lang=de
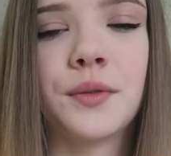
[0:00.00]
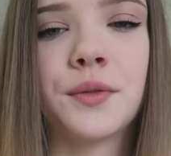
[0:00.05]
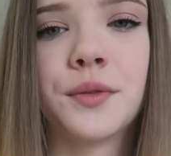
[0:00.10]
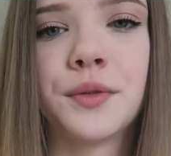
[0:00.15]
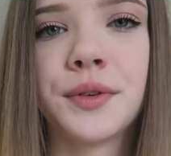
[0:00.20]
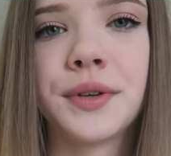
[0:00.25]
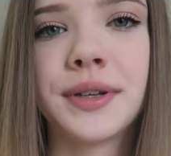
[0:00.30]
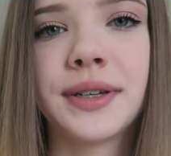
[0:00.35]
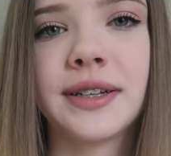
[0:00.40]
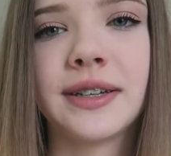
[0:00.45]

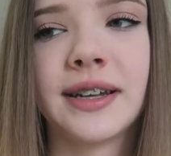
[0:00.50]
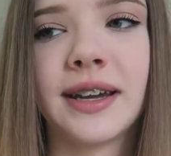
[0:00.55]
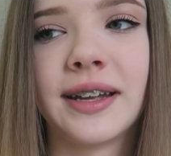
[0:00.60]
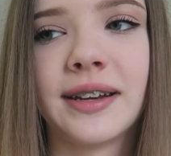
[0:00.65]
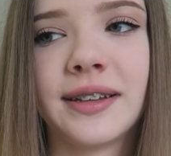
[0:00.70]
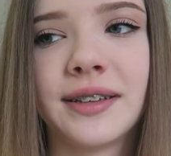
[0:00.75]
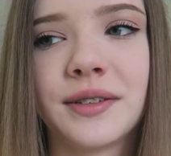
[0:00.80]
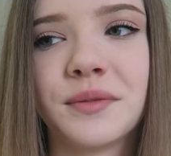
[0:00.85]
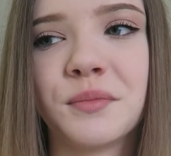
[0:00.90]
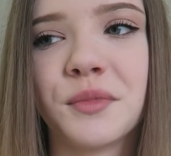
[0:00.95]
Und
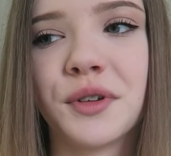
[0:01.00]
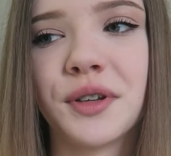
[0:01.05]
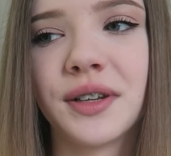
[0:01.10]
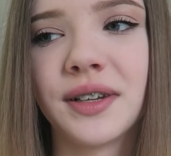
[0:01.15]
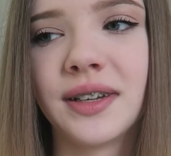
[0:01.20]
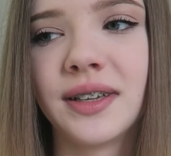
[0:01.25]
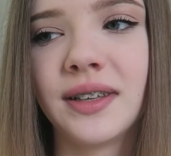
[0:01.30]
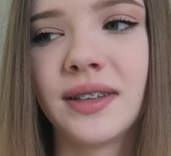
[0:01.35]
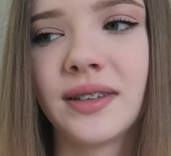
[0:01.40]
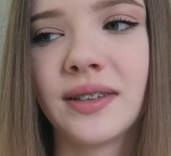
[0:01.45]
nein, ich
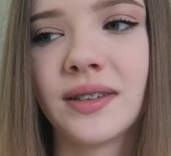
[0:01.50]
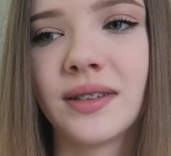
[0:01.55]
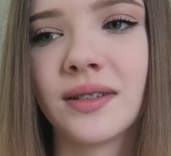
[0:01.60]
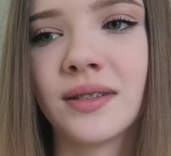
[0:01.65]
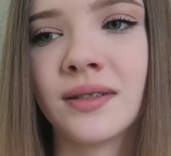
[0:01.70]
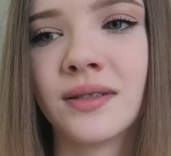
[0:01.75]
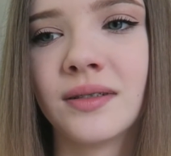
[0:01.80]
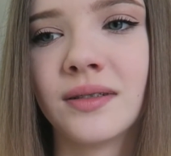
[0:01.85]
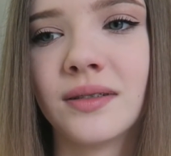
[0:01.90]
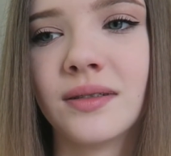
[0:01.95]
model nicht,
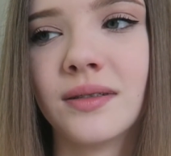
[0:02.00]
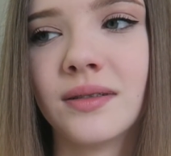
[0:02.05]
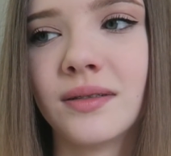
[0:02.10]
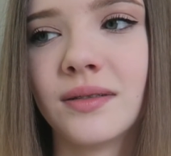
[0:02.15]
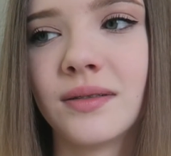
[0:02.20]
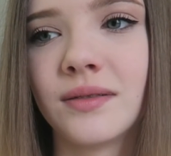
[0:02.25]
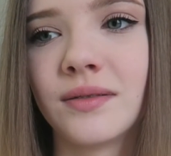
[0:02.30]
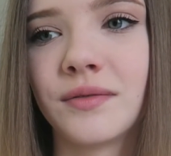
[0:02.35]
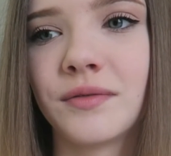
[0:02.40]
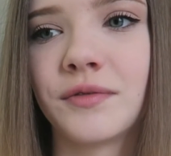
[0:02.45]

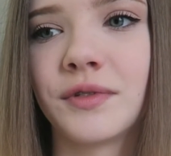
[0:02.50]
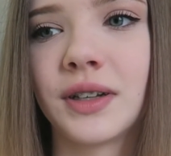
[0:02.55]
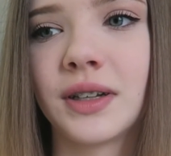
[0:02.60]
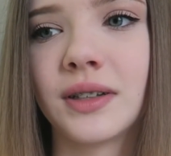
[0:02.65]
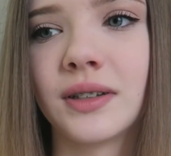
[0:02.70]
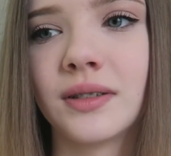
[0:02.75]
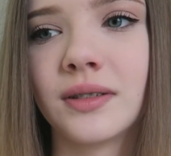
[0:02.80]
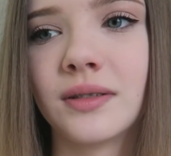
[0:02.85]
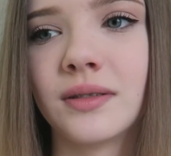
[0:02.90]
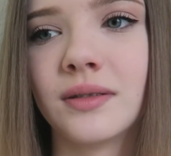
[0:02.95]

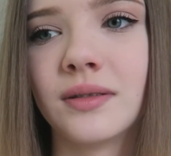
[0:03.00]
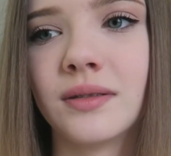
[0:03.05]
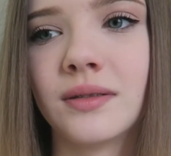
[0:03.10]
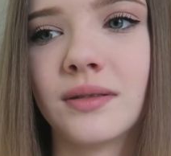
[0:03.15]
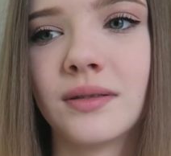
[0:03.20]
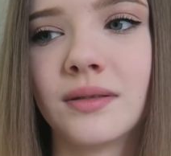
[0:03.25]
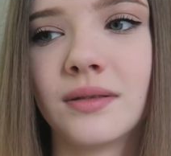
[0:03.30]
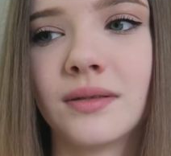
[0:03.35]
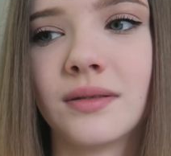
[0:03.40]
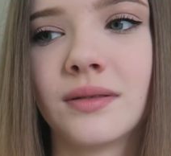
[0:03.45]
weil,
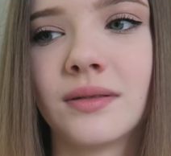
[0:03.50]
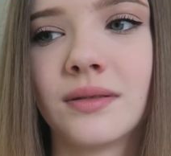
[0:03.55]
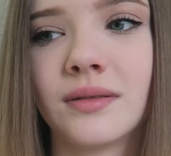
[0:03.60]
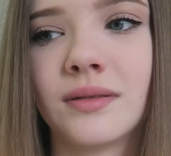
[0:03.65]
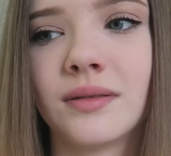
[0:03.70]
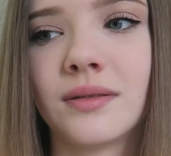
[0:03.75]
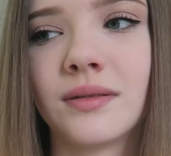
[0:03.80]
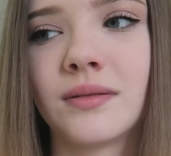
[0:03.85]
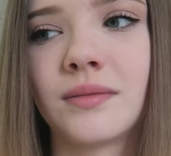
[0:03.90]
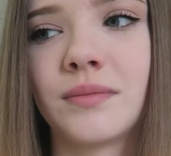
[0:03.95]

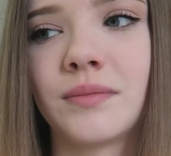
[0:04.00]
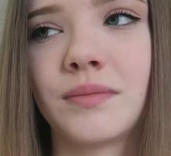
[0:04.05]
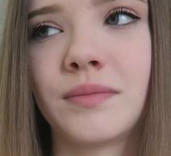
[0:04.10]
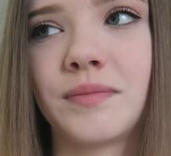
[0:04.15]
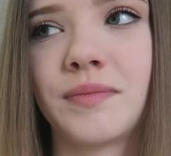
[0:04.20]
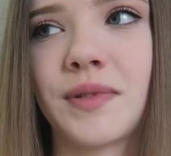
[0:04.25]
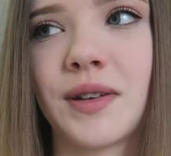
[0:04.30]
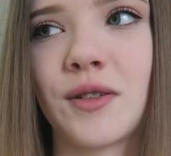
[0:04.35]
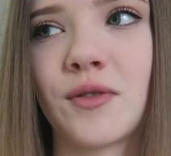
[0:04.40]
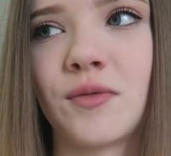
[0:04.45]

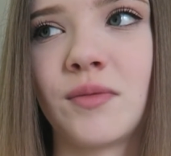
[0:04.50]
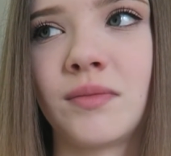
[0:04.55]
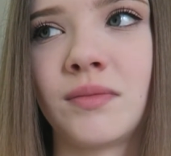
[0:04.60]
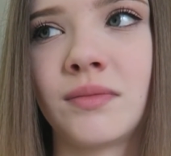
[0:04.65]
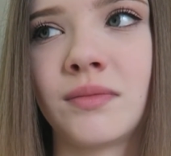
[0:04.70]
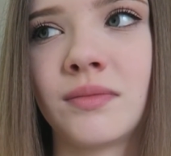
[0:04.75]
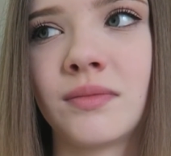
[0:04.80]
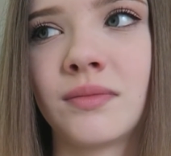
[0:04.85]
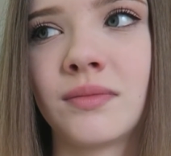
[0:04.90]
warum? Ähm,